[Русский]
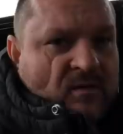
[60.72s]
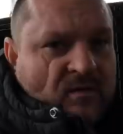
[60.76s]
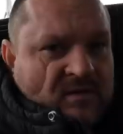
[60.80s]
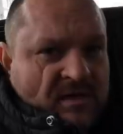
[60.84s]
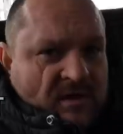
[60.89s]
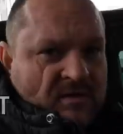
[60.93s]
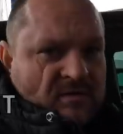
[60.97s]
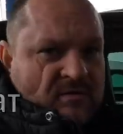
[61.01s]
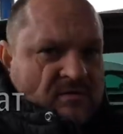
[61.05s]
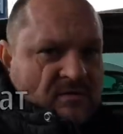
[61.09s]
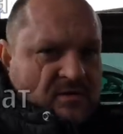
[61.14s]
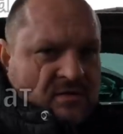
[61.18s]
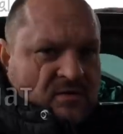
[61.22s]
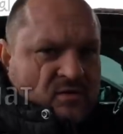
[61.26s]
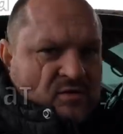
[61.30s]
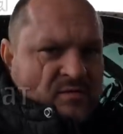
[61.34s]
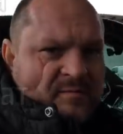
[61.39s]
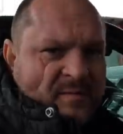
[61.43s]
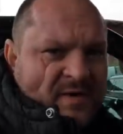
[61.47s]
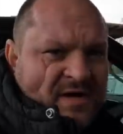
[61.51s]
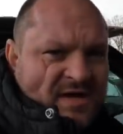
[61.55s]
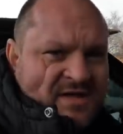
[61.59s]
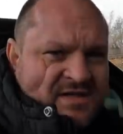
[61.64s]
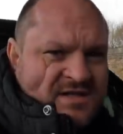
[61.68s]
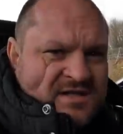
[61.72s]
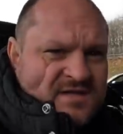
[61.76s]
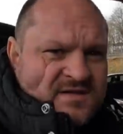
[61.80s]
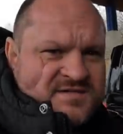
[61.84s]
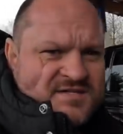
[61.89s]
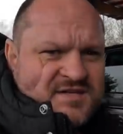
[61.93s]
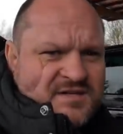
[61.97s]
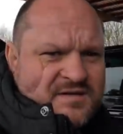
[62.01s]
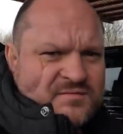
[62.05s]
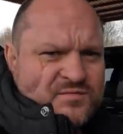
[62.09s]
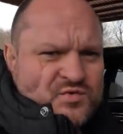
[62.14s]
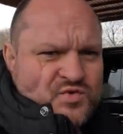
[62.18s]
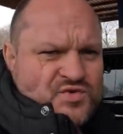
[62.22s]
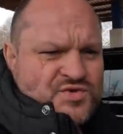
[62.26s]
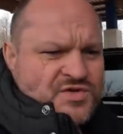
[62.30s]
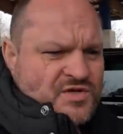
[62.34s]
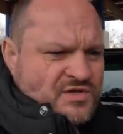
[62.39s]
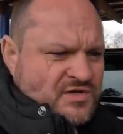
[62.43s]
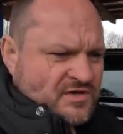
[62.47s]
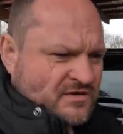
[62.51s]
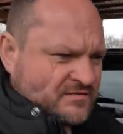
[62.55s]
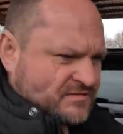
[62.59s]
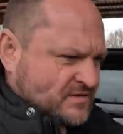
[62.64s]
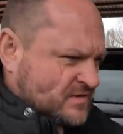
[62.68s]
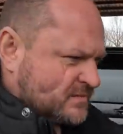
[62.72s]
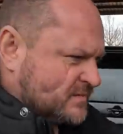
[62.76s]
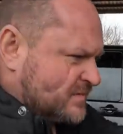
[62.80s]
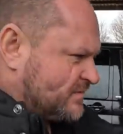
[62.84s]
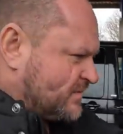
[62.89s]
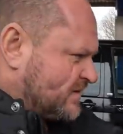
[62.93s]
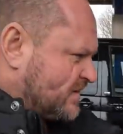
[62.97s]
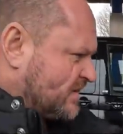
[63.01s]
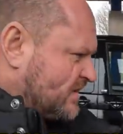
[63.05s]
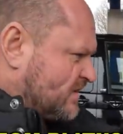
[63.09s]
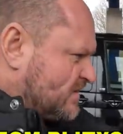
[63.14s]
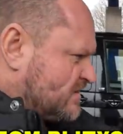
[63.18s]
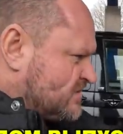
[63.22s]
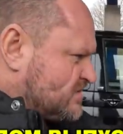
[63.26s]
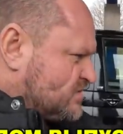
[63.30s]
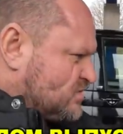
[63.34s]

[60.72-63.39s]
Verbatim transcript: Вот так вот, народ, покатался немножко на автомобилях.